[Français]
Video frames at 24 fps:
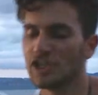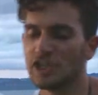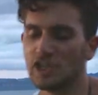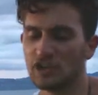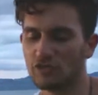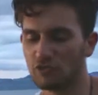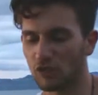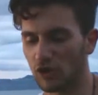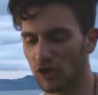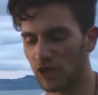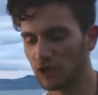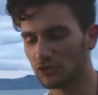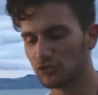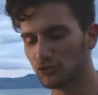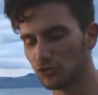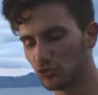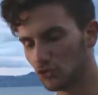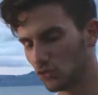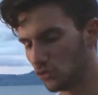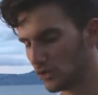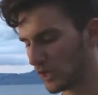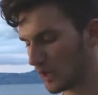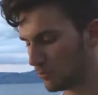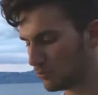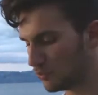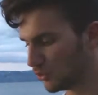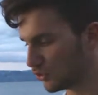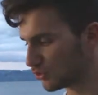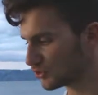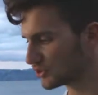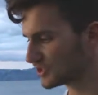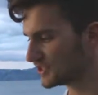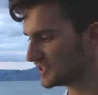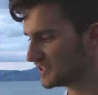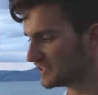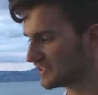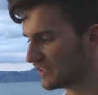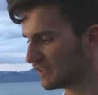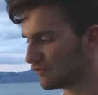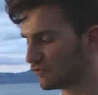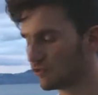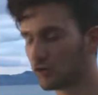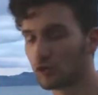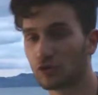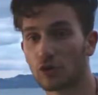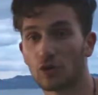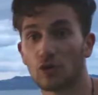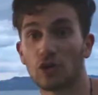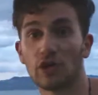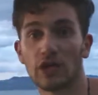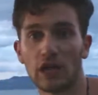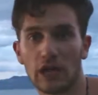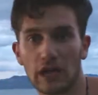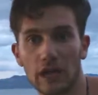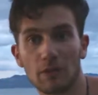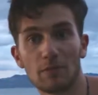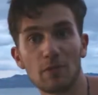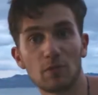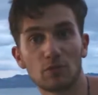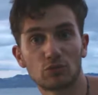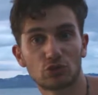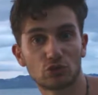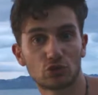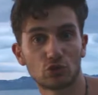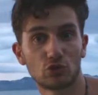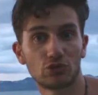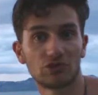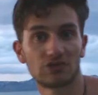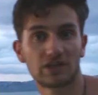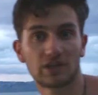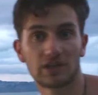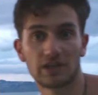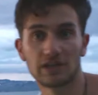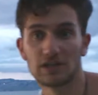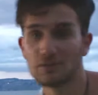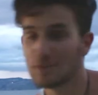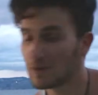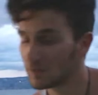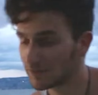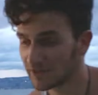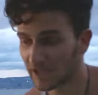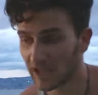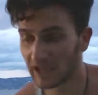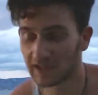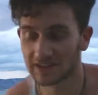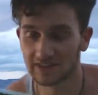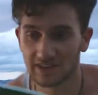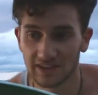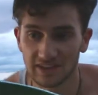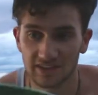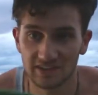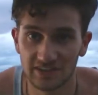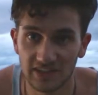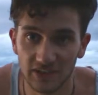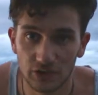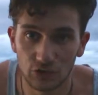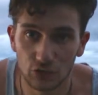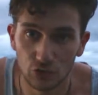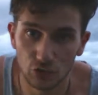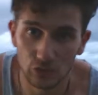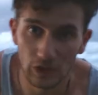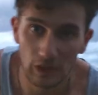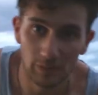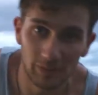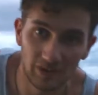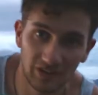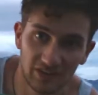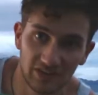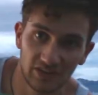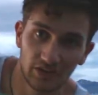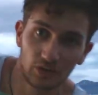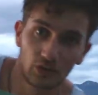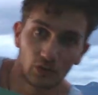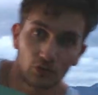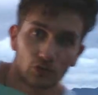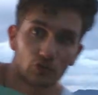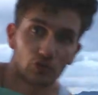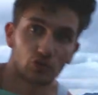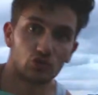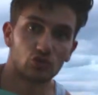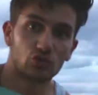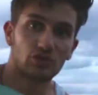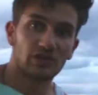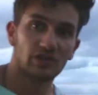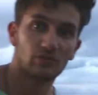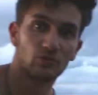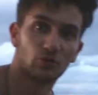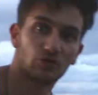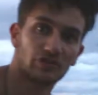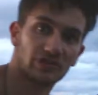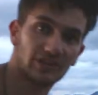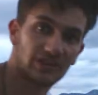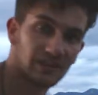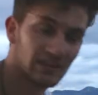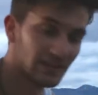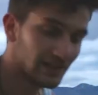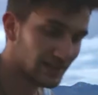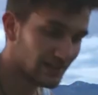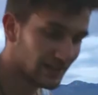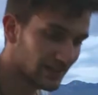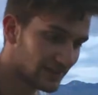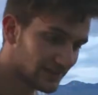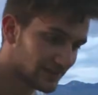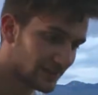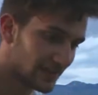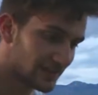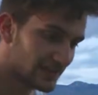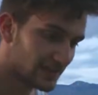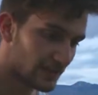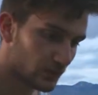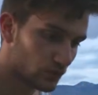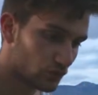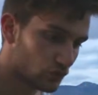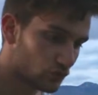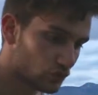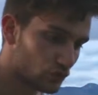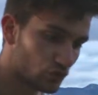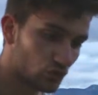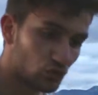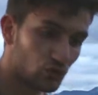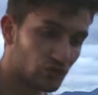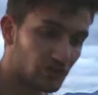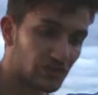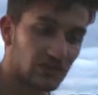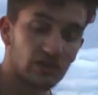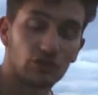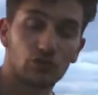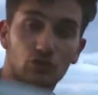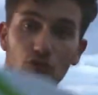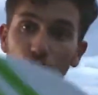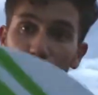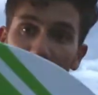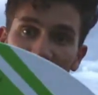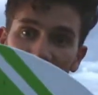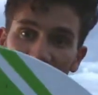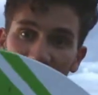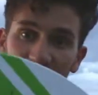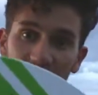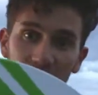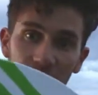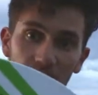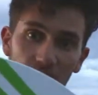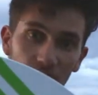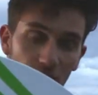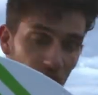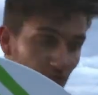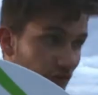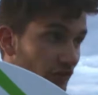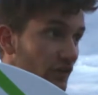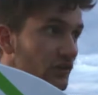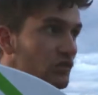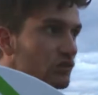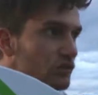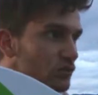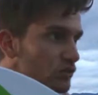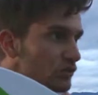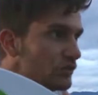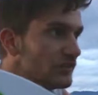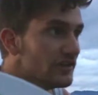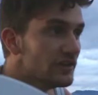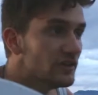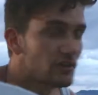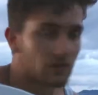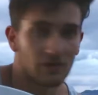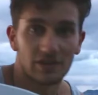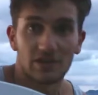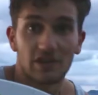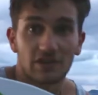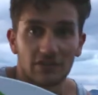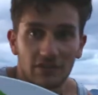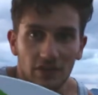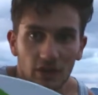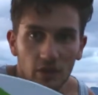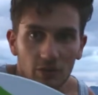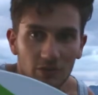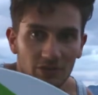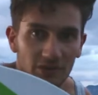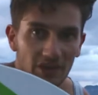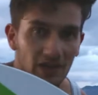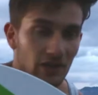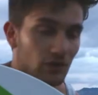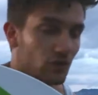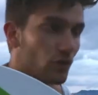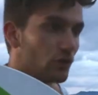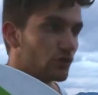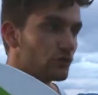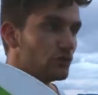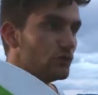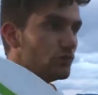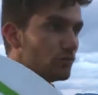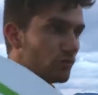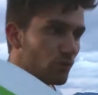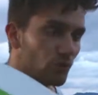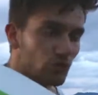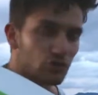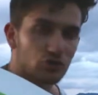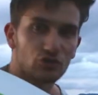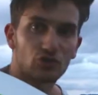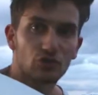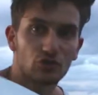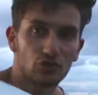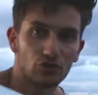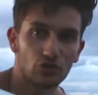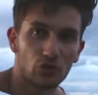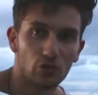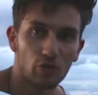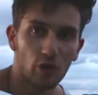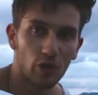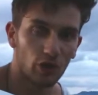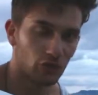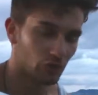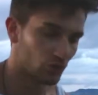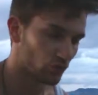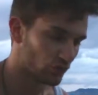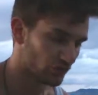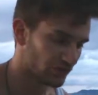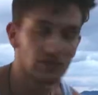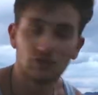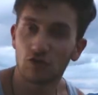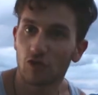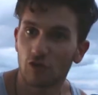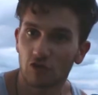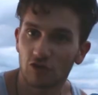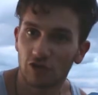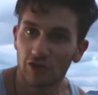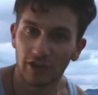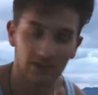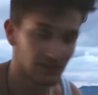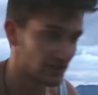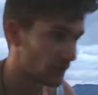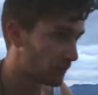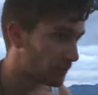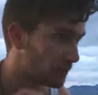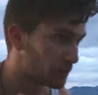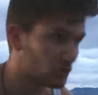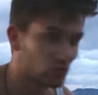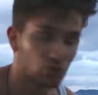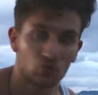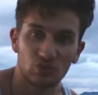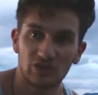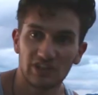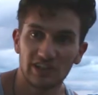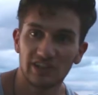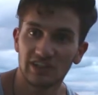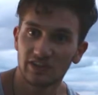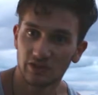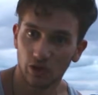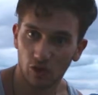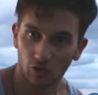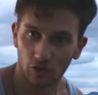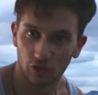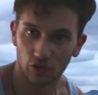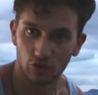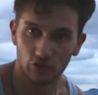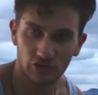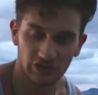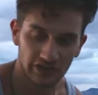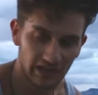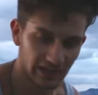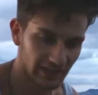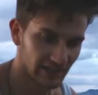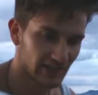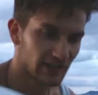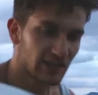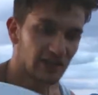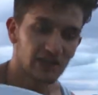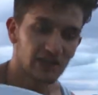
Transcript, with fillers: et voilà du coup la planche qui est à vendre. La même chose, hein, les mêmes caractéristiques que la précédente que je vous ai montrée, c'est-à-dire que du coup c'est sculpté, sculpté, on ça comme ça, dans une planche de snowboard. Donc niveau flex, il n'y a pas de souci, ça envoie du steak.